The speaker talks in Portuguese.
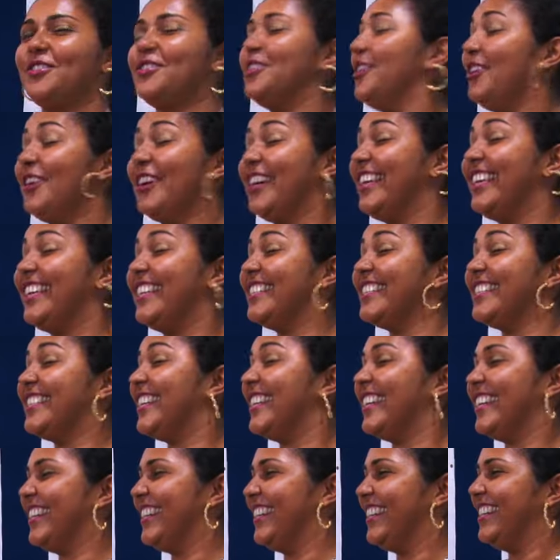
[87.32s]
à sessão
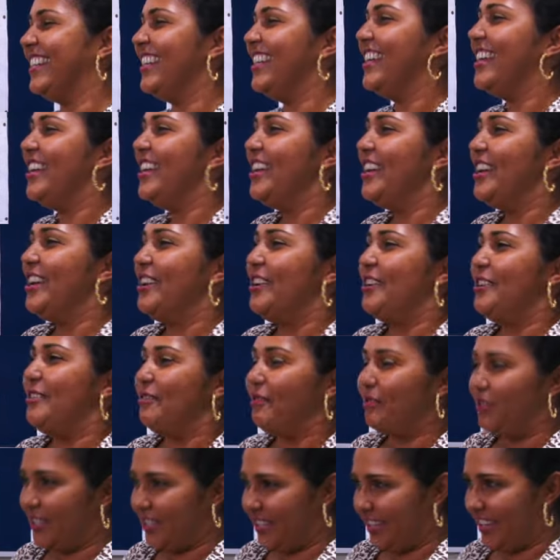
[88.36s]
especial, sabe da
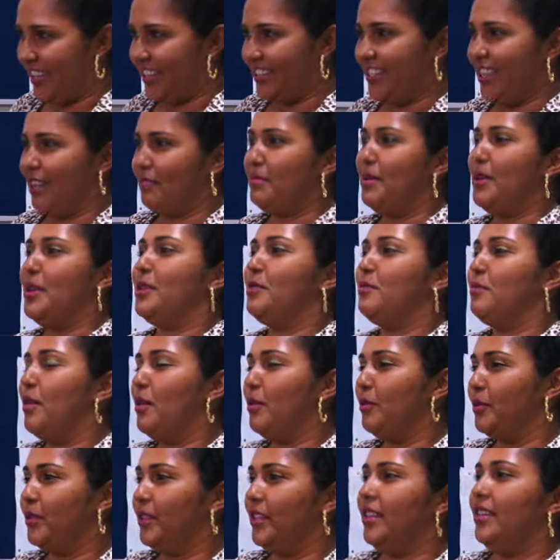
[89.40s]
importância que tem
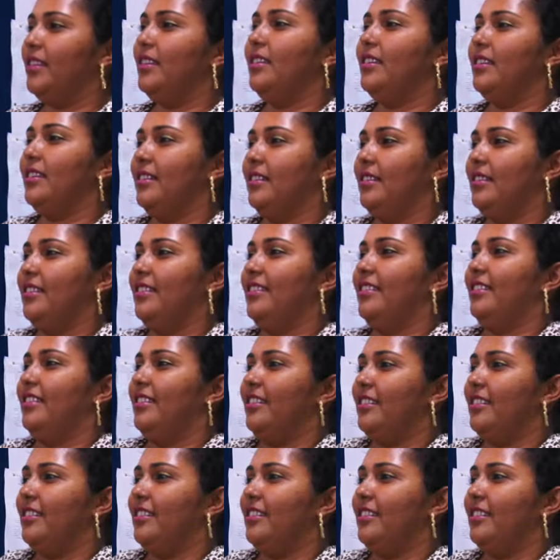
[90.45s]
comemorar o seu dia.